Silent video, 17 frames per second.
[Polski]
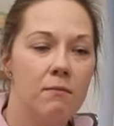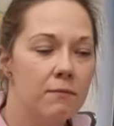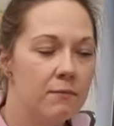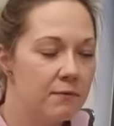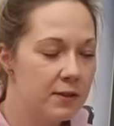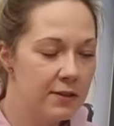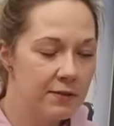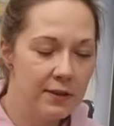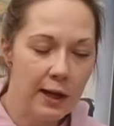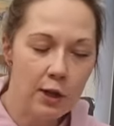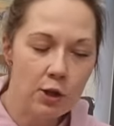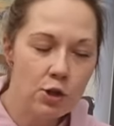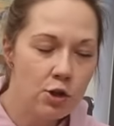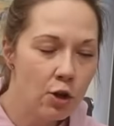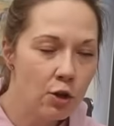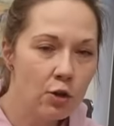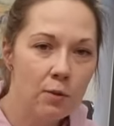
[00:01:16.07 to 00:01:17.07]

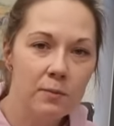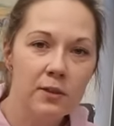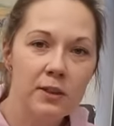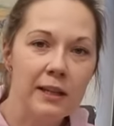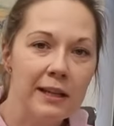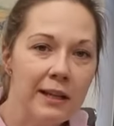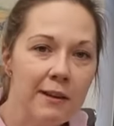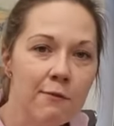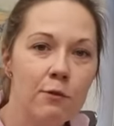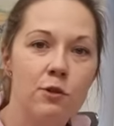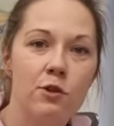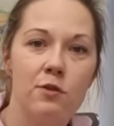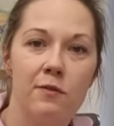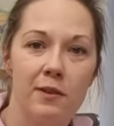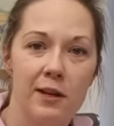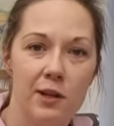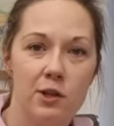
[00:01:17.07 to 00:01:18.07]
zwiększoną
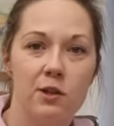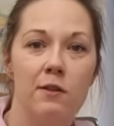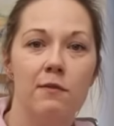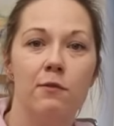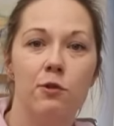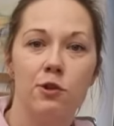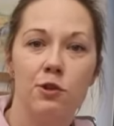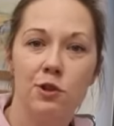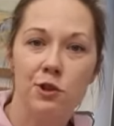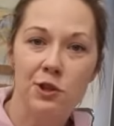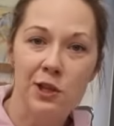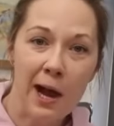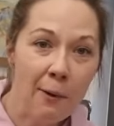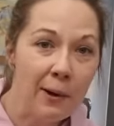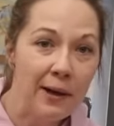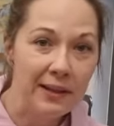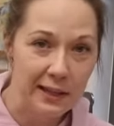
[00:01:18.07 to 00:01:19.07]
tkliwość, wrażliwość
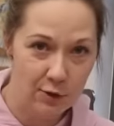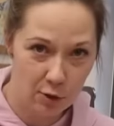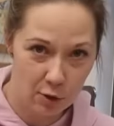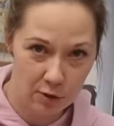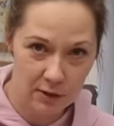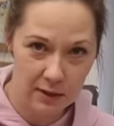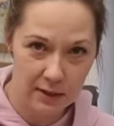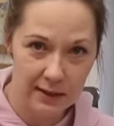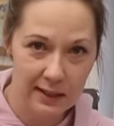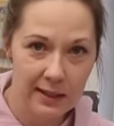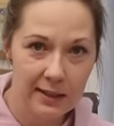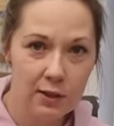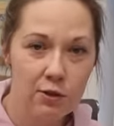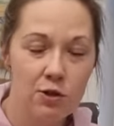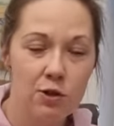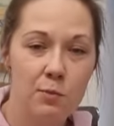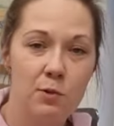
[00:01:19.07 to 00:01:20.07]
ciała na dotyk,
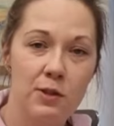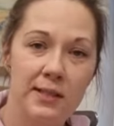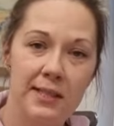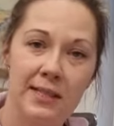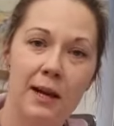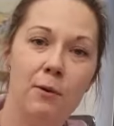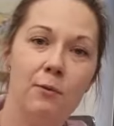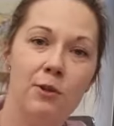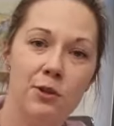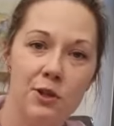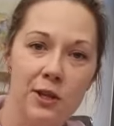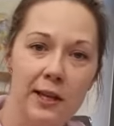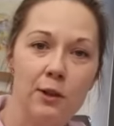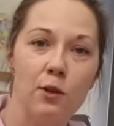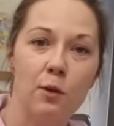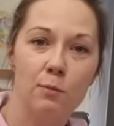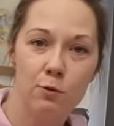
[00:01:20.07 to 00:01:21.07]
dlatego że przez cały
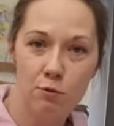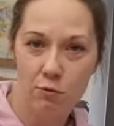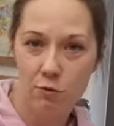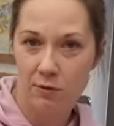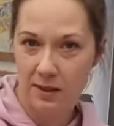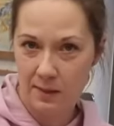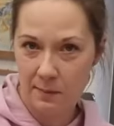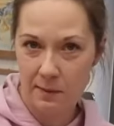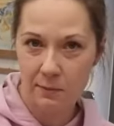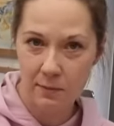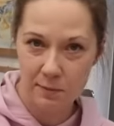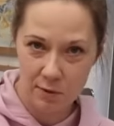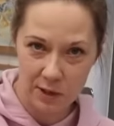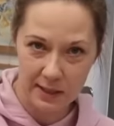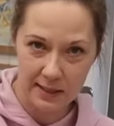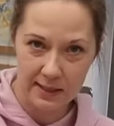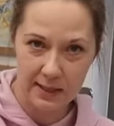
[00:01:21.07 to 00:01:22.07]
dzień obcując z
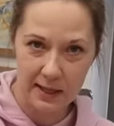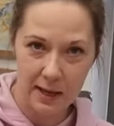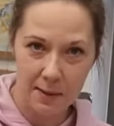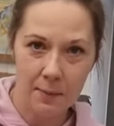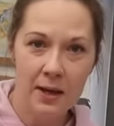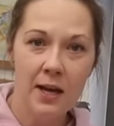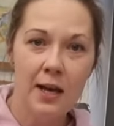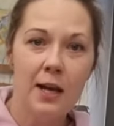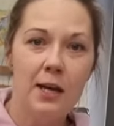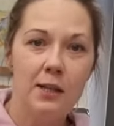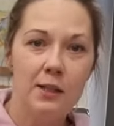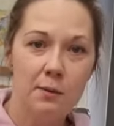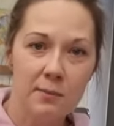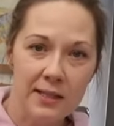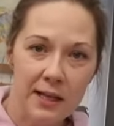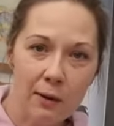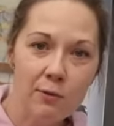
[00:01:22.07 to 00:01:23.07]
małym dzieckiem
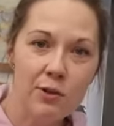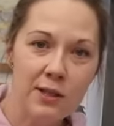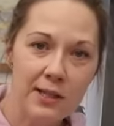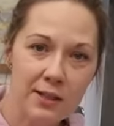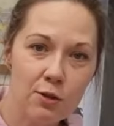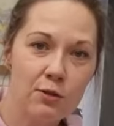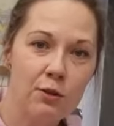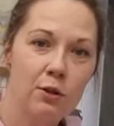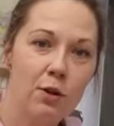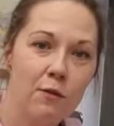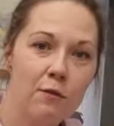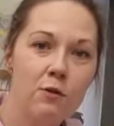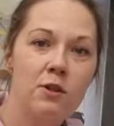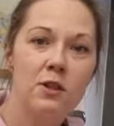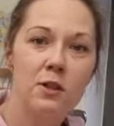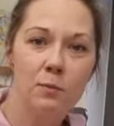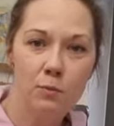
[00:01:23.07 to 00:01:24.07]
są cały czas
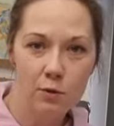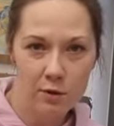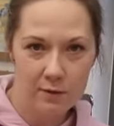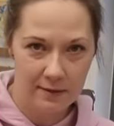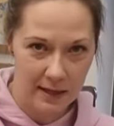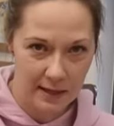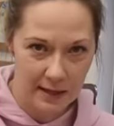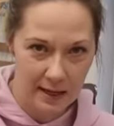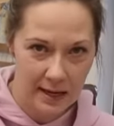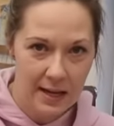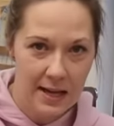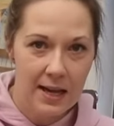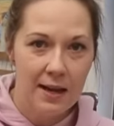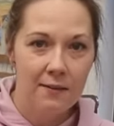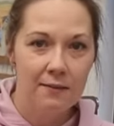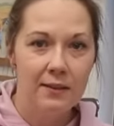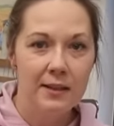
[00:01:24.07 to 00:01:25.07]
dotykowo stymulowane.
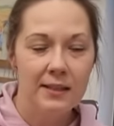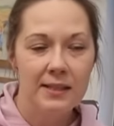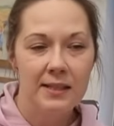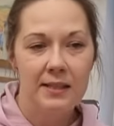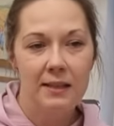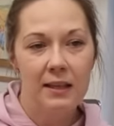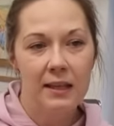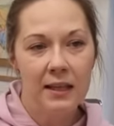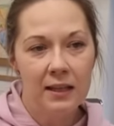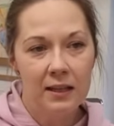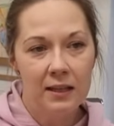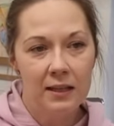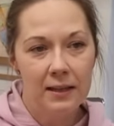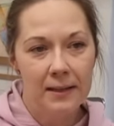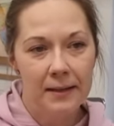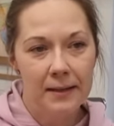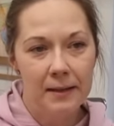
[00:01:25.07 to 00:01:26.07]
Więc
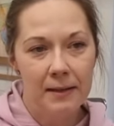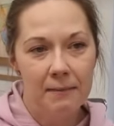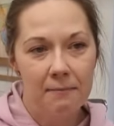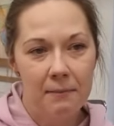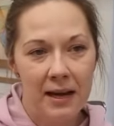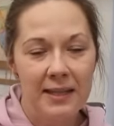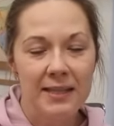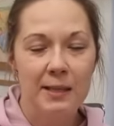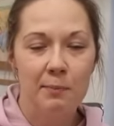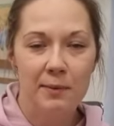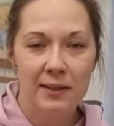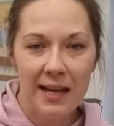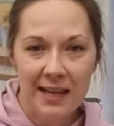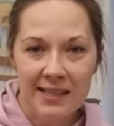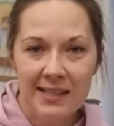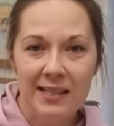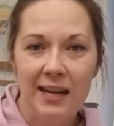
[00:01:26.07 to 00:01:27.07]
ich e,
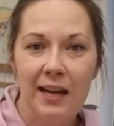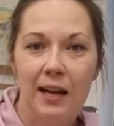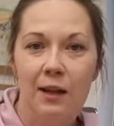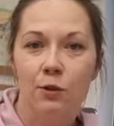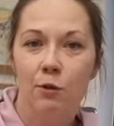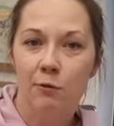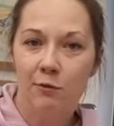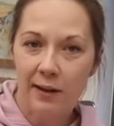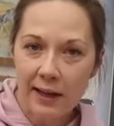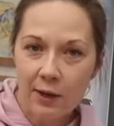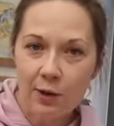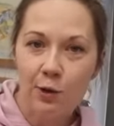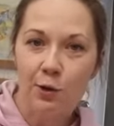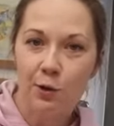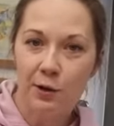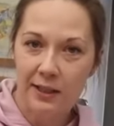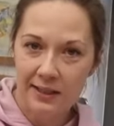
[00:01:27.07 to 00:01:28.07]
akceptacja
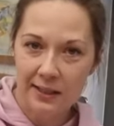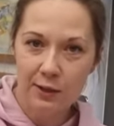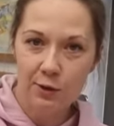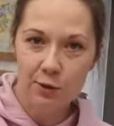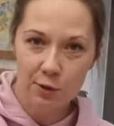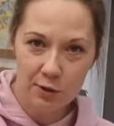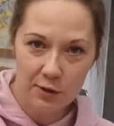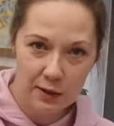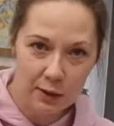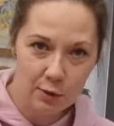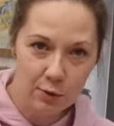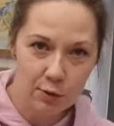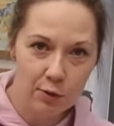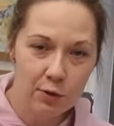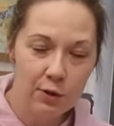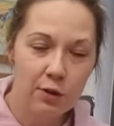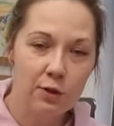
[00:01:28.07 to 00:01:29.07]
nowego, kolejnego
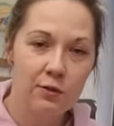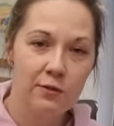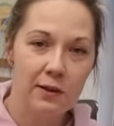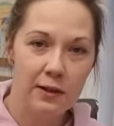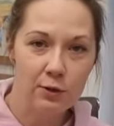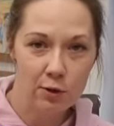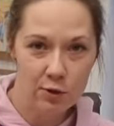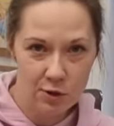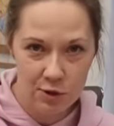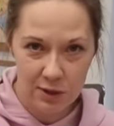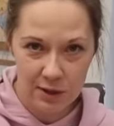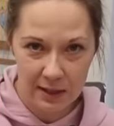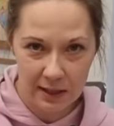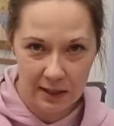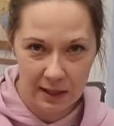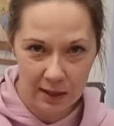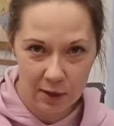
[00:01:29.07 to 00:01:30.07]
dotyku i otwartości
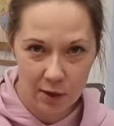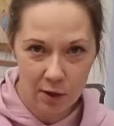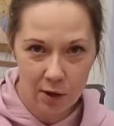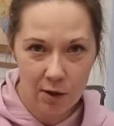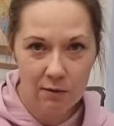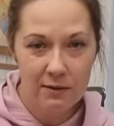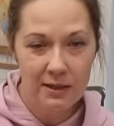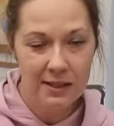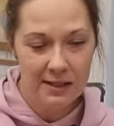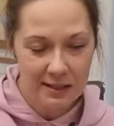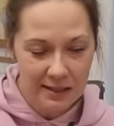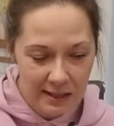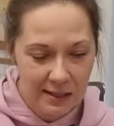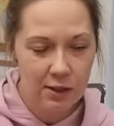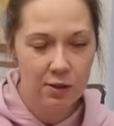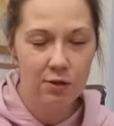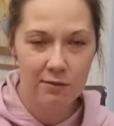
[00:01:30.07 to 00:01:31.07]
na niego jest
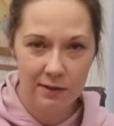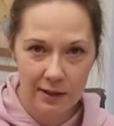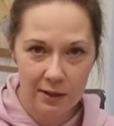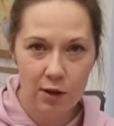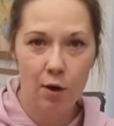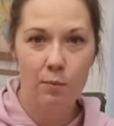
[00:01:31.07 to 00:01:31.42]
zdecydowanie